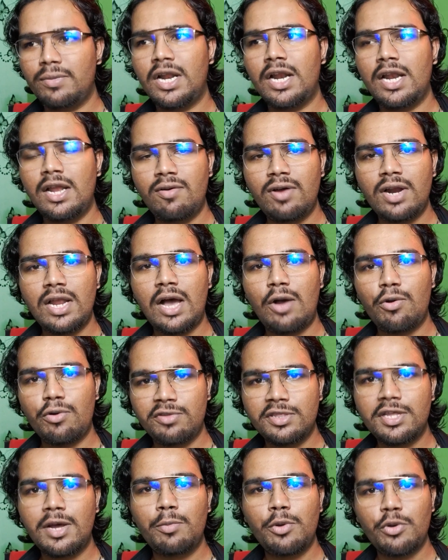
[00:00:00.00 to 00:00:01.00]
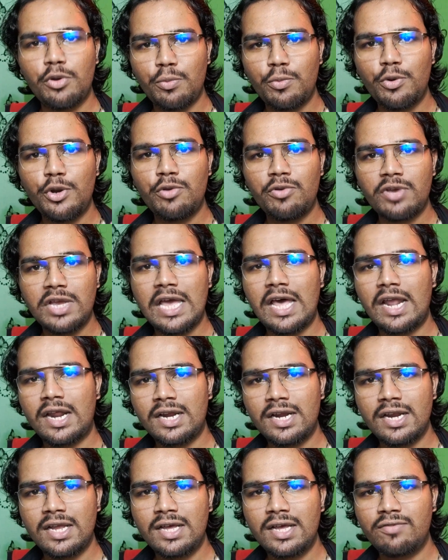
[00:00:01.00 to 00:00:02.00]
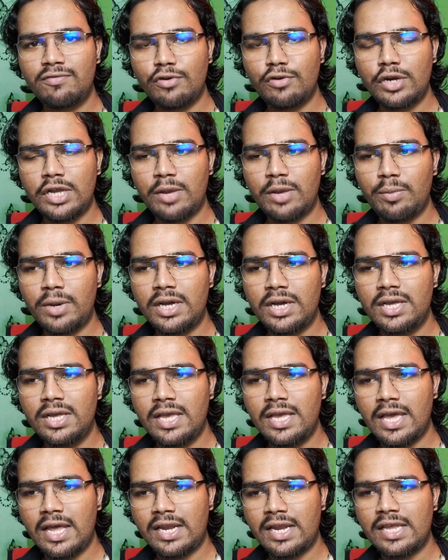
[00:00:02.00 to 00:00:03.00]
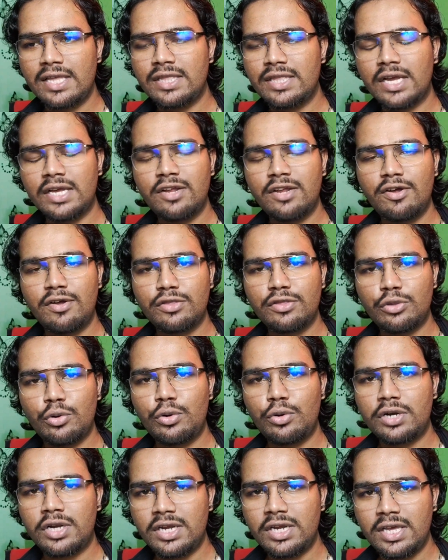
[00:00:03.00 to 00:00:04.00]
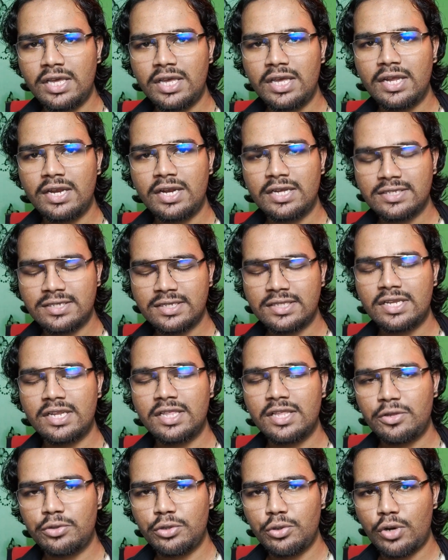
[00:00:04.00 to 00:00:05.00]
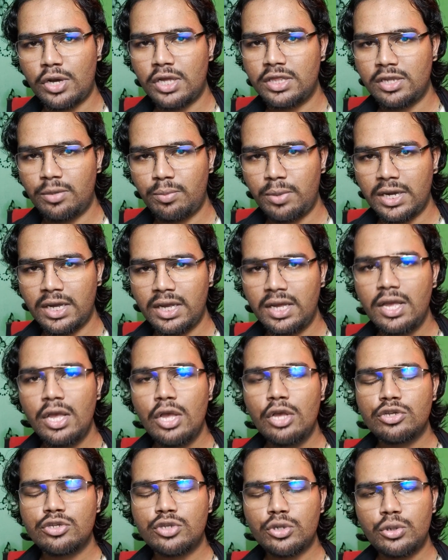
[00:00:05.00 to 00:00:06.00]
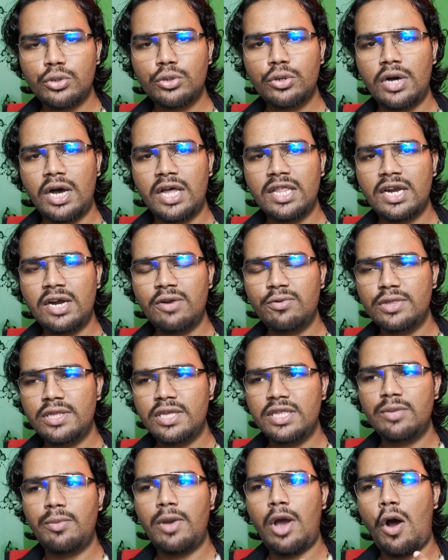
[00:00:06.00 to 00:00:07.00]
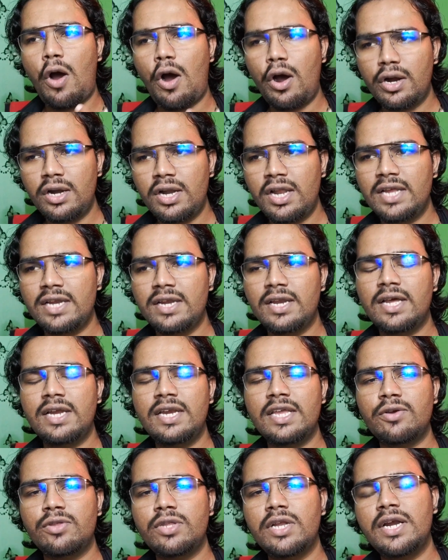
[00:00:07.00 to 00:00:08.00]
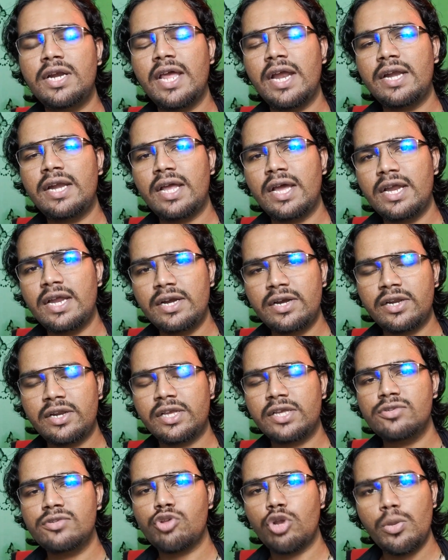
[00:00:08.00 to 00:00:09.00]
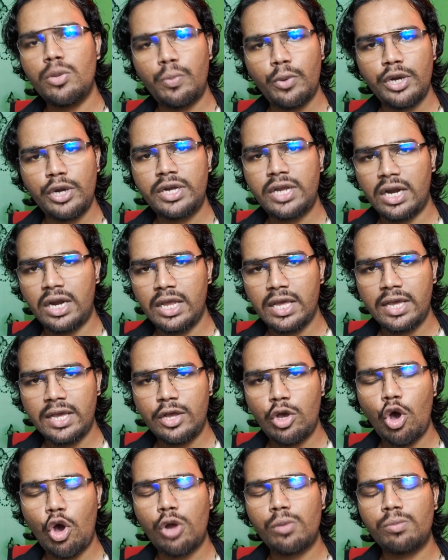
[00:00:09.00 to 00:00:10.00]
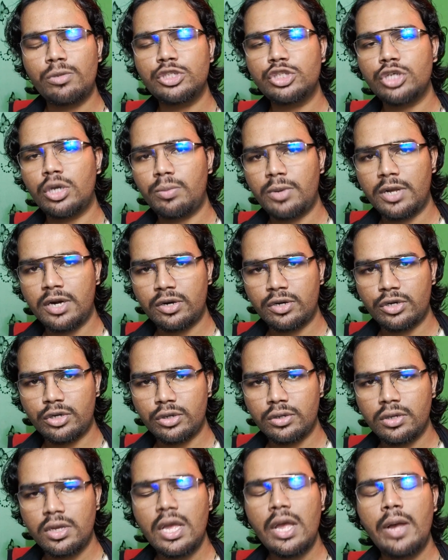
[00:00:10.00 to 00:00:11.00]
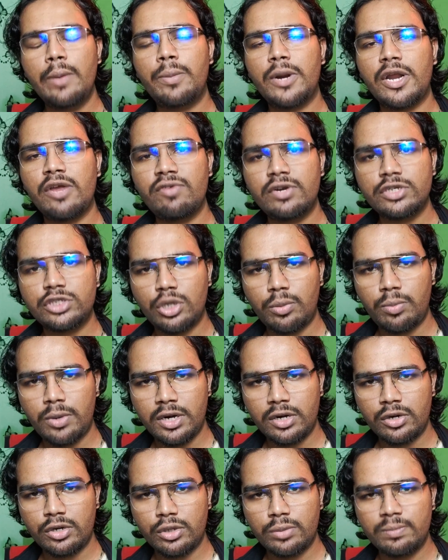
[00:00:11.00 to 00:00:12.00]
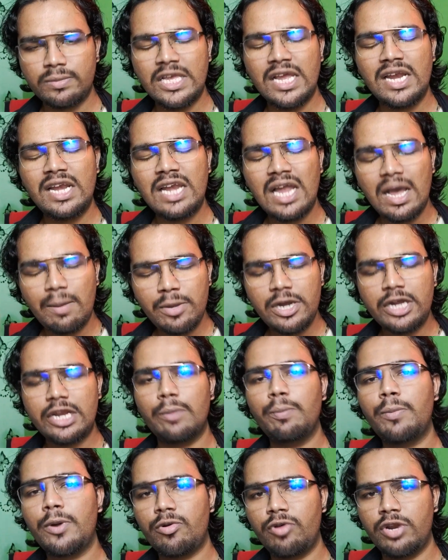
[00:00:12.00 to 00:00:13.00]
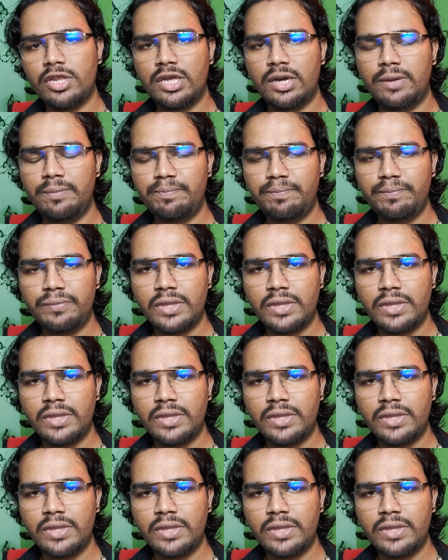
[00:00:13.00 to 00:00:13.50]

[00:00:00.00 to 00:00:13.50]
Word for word: நல்ல வேலை அவங்க வந்து அப்படி ஒரு முடிவுக்கு இறங்கலை ஃபுல் டைமாக இறங்கி இருந்தாங்கன்னா டோட்டலி நஷ்டத்தில் தான் வந்து உட்காந்துருப்பாங்க ஸோ அதனால் வந்து இதுமாதிரி ஆன்லைனில் நீங்கள் வந்து டேட்டா என்ட்ரிக்குன்னு சொல்லி போயிட்டாலே கவர்மெண்ட் ஜாப்பாக இருக்கட்டும் ப்ரைவேட் ஜாப்பாக இருக்கட்டும் எல்லாமே டெம்பரவரி தான்